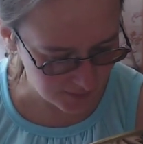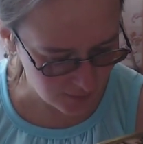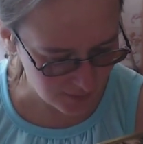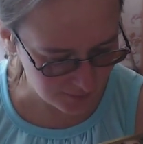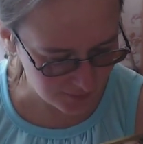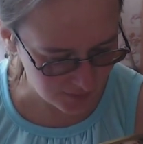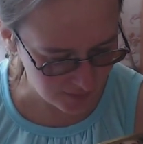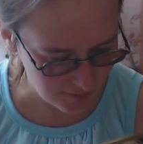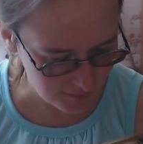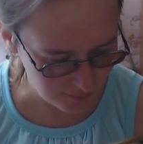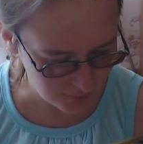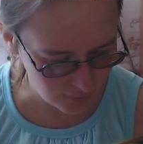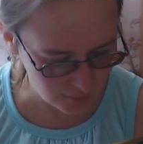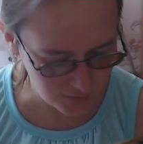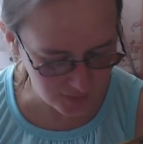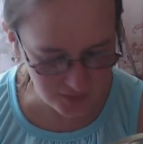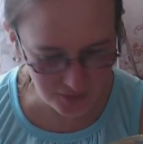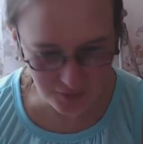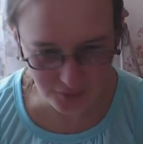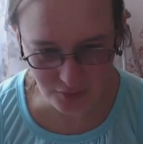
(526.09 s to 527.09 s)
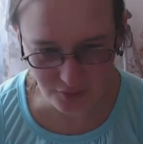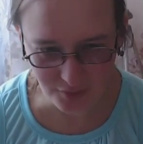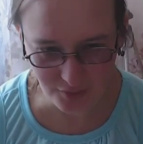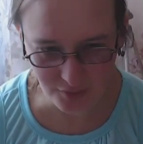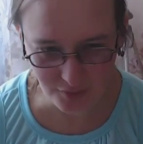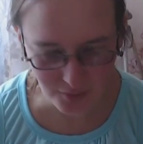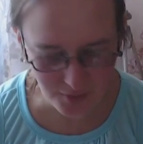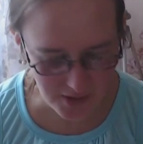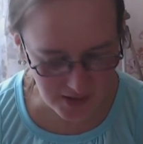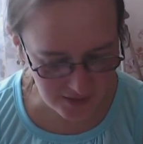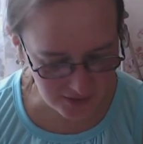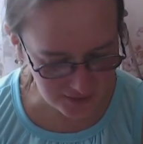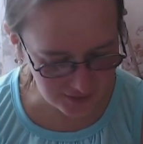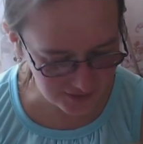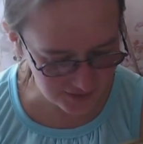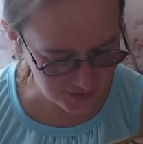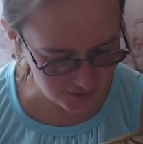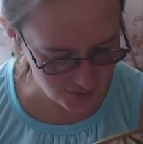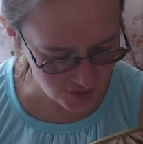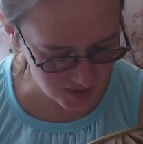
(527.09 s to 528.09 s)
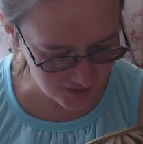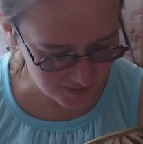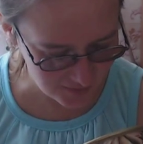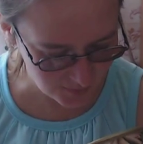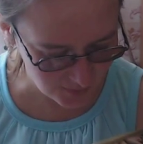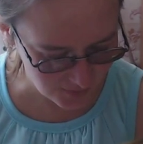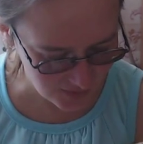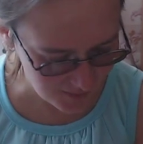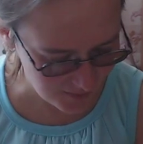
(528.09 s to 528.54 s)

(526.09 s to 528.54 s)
Я взяла в итоге, которую изначально взяла